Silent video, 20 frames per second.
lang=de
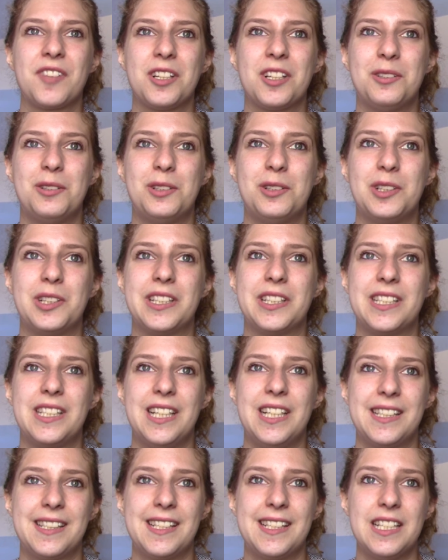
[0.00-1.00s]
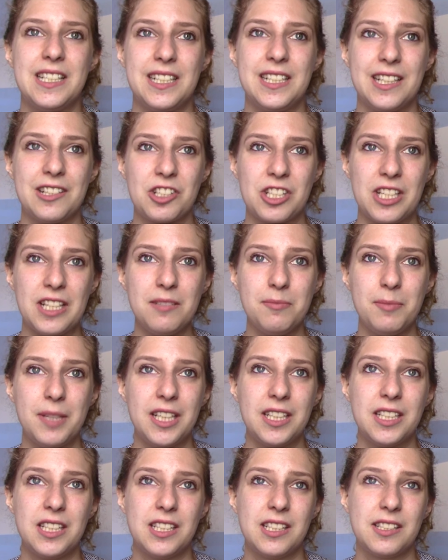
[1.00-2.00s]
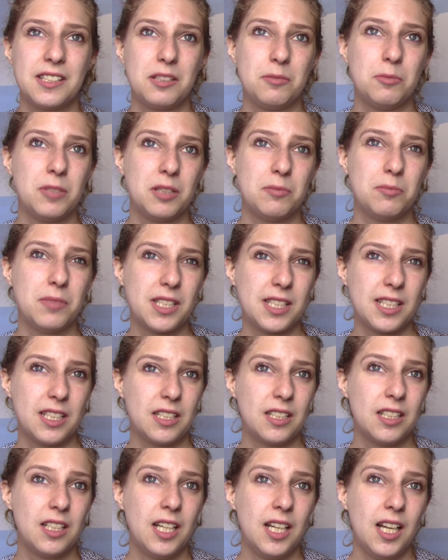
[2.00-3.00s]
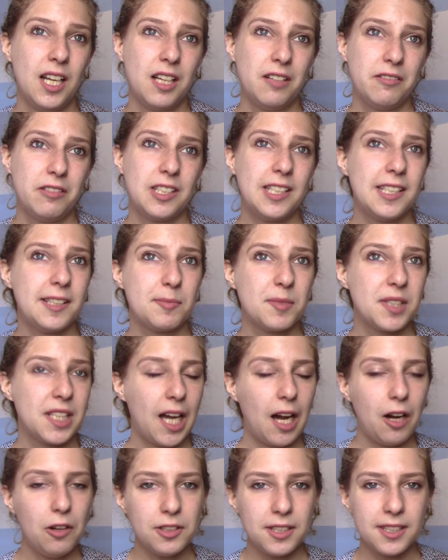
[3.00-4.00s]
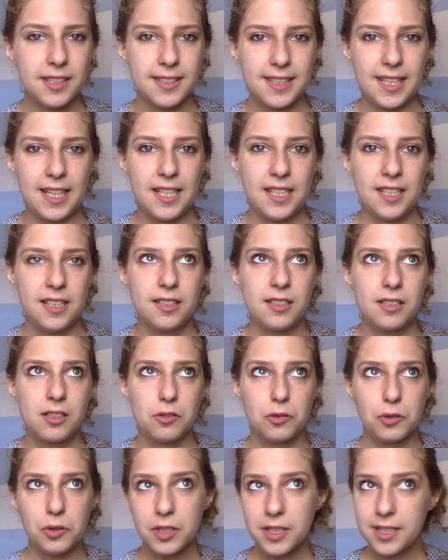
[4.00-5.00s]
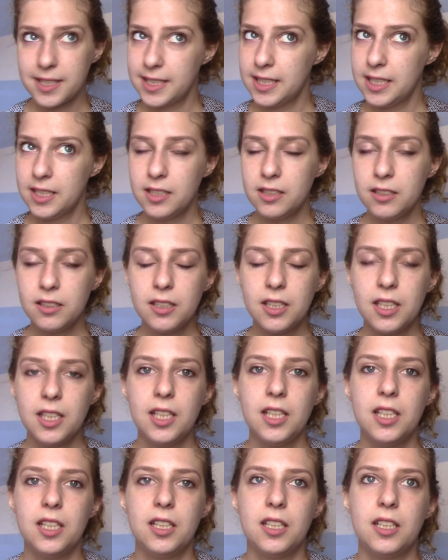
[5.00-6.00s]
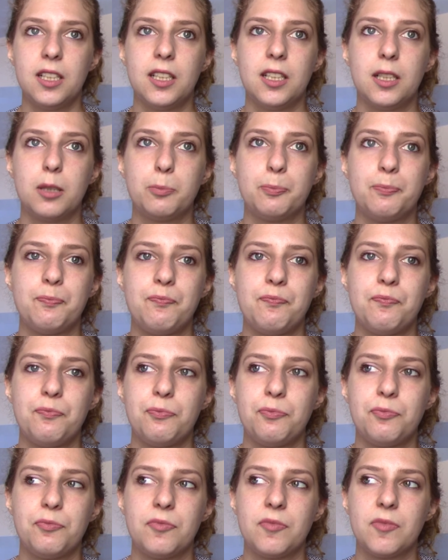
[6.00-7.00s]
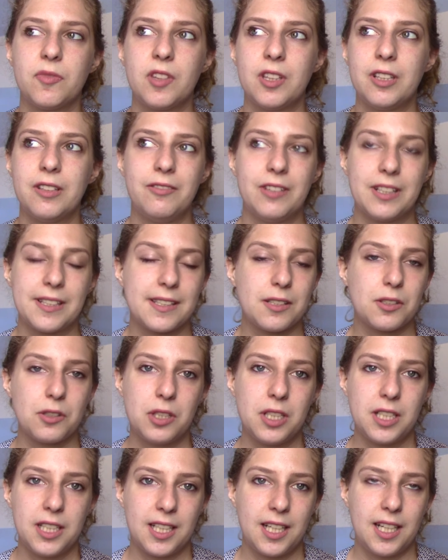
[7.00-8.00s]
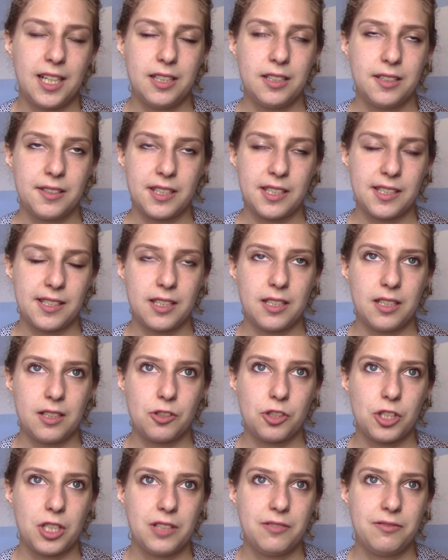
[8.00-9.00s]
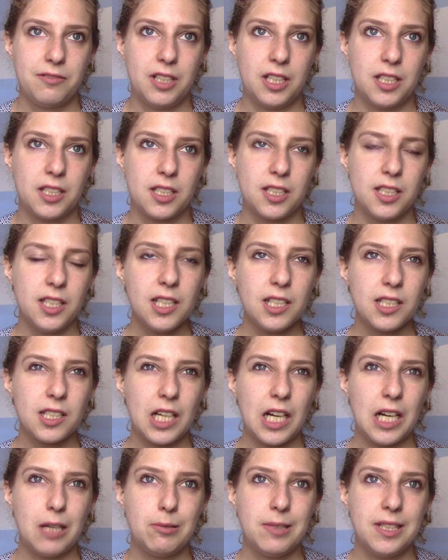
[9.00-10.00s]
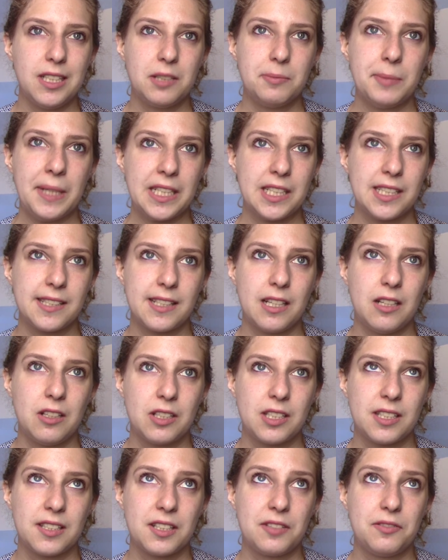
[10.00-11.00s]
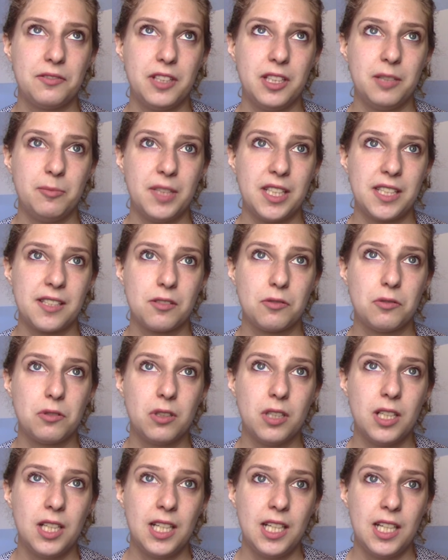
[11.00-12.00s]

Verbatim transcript: Und jetzt hier in der Stadt merke ich, dass ich mich ein bisschen von diesem Draußensein zurückziehe. Ähm, was natürlich einerseits an der Stadt vielleicht liegt, aber ich merke das auch, dass ich viel mehr so